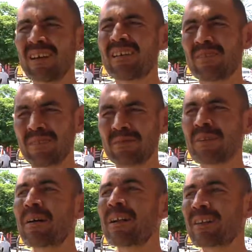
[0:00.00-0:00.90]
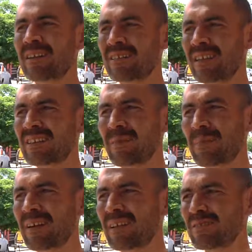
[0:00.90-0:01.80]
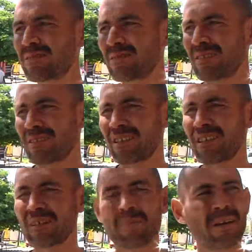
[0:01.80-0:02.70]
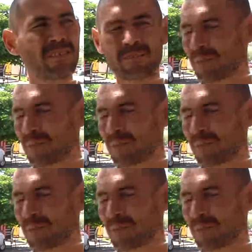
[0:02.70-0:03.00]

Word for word: Eh, alcanzar a tapar eso, quiere tapar eso,